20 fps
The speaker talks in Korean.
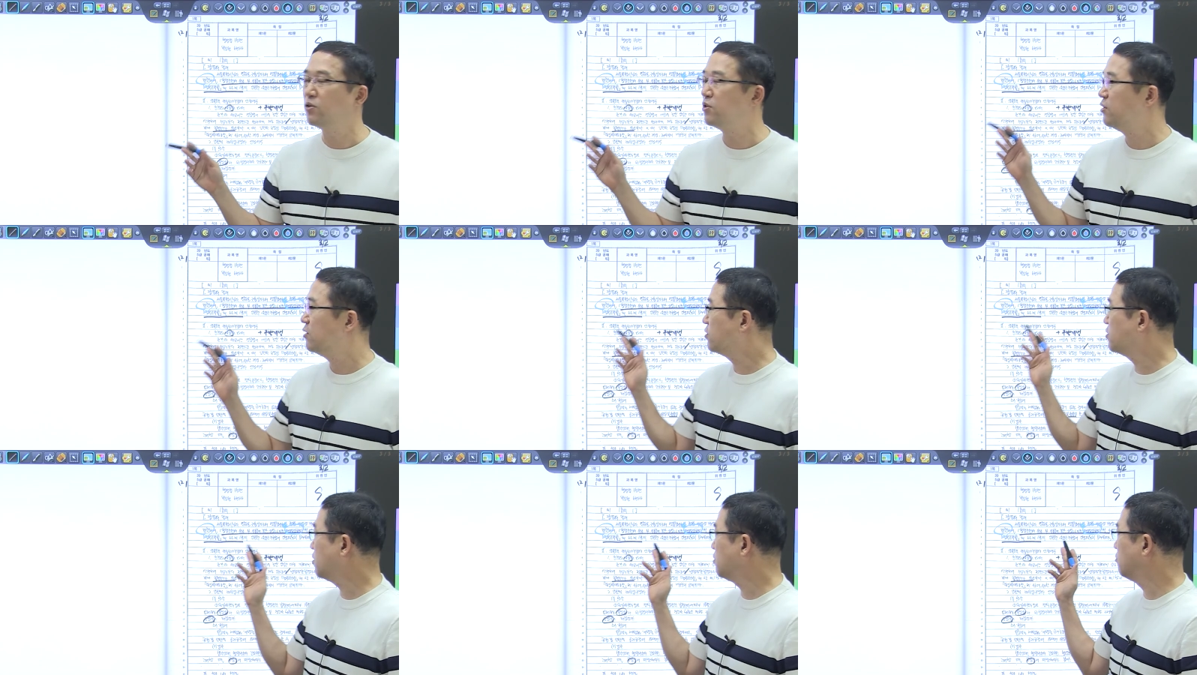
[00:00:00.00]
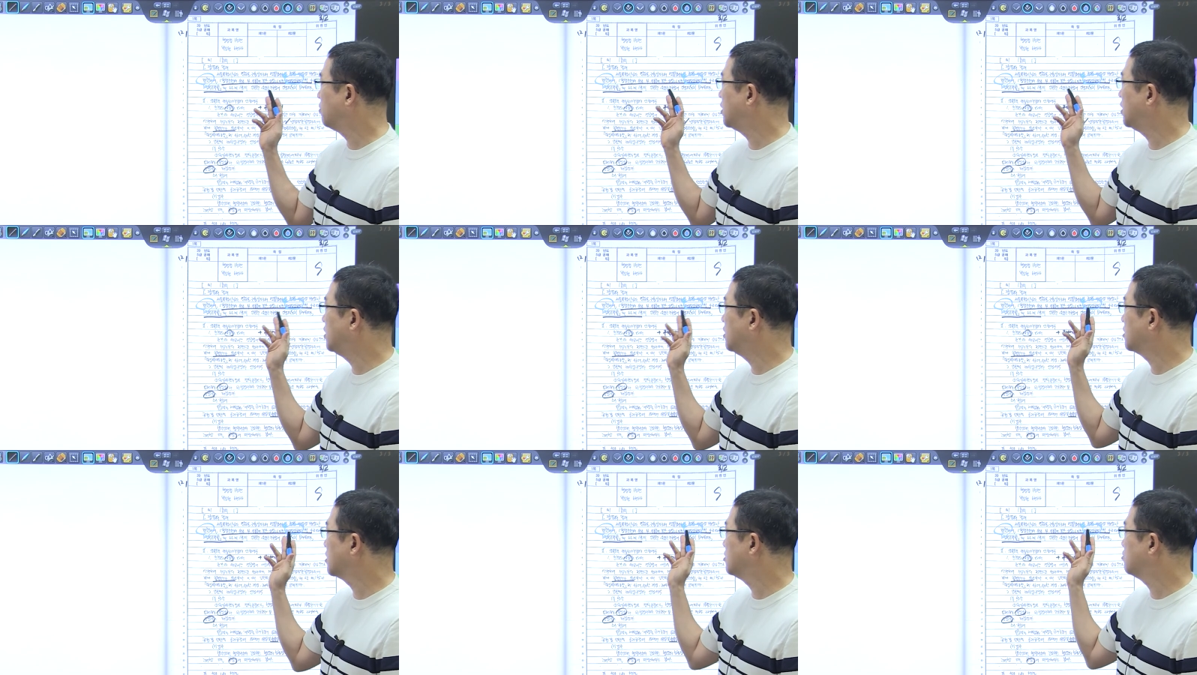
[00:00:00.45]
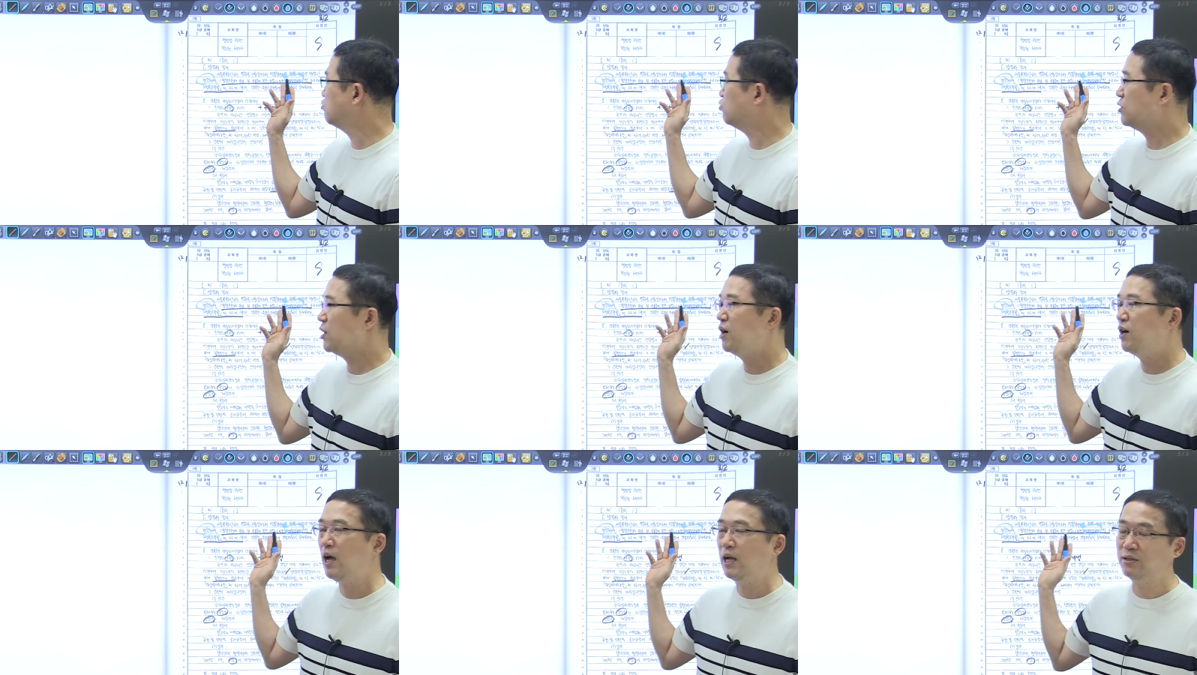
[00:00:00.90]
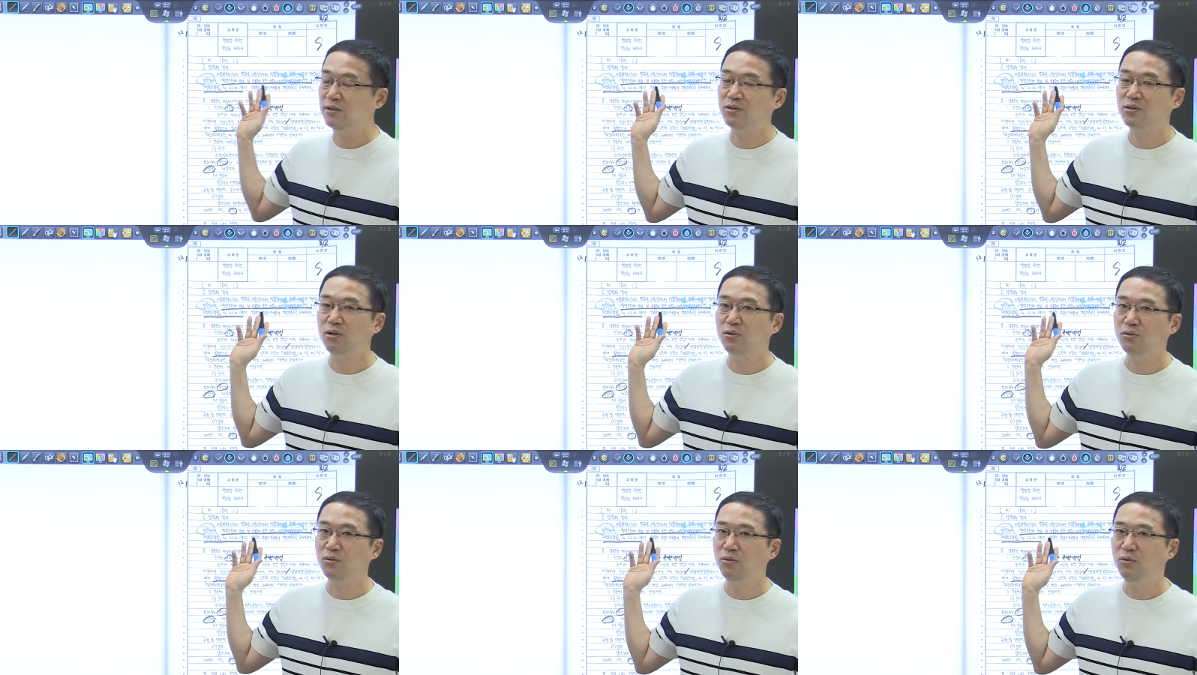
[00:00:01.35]
그런 경우에는 이렇게 축약 안
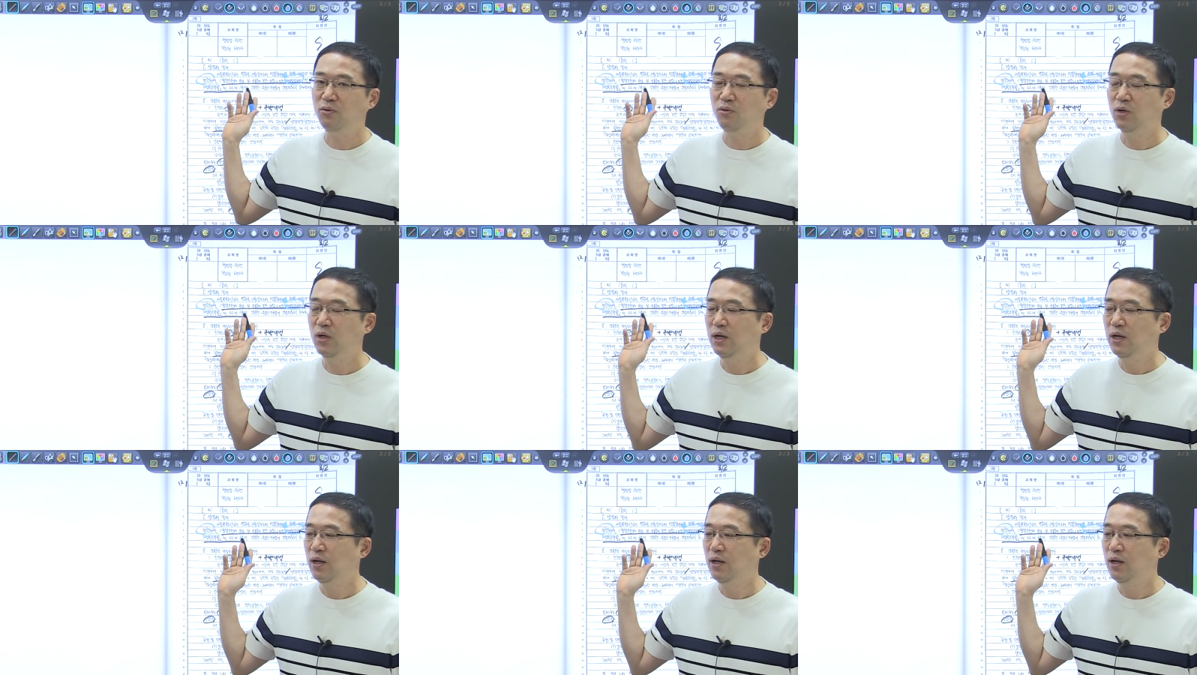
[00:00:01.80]
써도